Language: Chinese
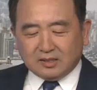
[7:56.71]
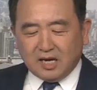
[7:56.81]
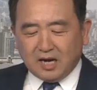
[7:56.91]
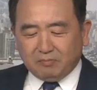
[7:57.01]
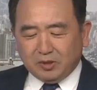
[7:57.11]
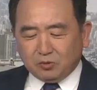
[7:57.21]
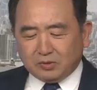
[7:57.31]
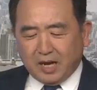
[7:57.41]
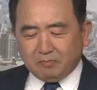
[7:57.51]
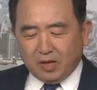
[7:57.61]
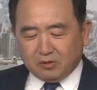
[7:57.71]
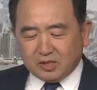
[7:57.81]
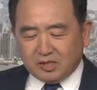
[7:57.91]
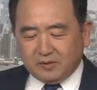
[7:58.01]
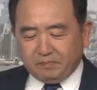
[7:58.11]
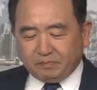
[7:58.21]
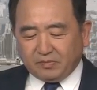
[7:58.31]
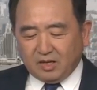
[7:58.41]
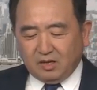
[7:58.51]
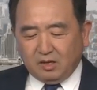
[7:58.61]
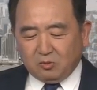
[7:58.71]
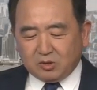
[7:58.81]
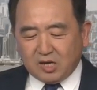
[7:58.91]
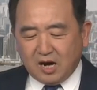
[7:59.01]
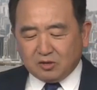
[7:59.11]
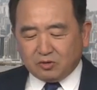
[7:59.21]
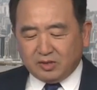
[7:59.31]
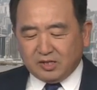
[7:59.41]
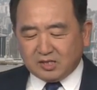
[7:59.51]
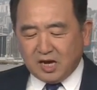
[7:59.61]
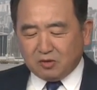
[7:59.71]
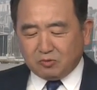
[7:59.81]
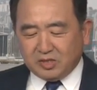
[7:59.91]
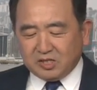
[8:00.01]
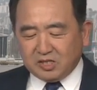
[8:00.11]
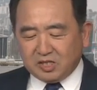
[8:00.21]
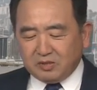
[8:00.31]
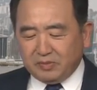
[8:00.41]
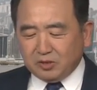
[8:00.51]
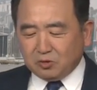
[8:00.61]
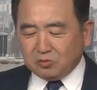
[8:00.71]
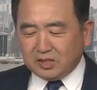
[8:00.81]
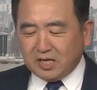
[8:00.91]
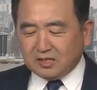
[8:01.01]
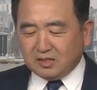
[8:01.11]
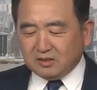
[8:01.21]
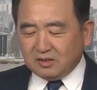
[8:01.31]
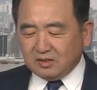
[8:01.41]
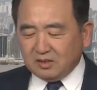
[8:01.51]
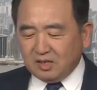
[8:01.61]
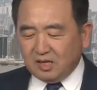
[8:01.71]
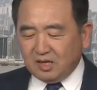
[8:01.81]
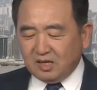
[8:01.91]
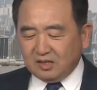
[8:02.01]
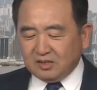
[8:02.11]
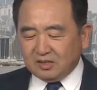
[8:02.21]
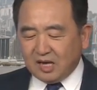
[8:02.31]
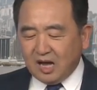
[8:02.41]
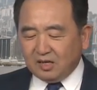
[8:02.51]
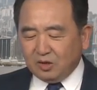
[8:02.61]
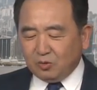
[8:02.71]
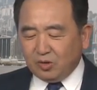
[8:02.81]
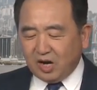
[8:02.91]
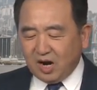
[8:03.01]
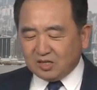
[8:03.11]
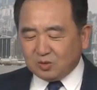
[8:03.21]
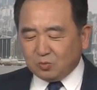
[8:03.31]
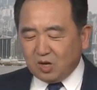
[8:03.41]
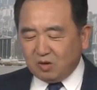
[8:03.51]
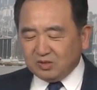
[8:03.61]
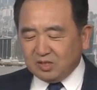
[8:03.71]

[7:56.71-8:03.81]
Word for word: 香港民主党表示，六十二岁的上水市市民钟先生，呃。他六月二十五号